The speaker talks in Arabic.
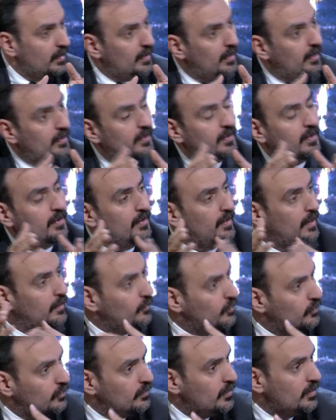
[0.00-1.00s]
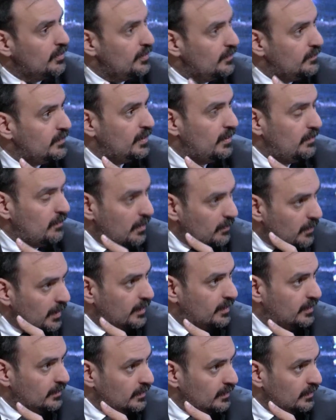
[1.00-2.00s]
اللي هي مو من ضمن
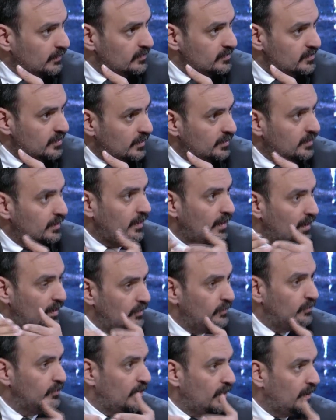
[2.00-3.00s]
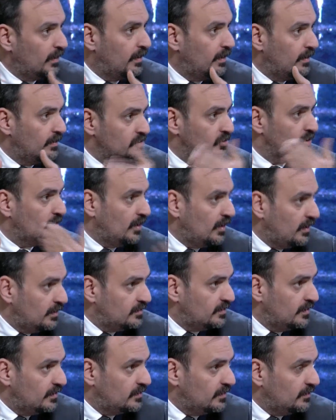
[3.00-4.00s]
الاماكن الاقتصاديه هل هناك اجراءات
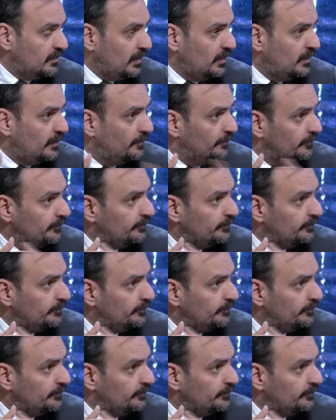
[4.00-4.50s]
سيتم انا ارجع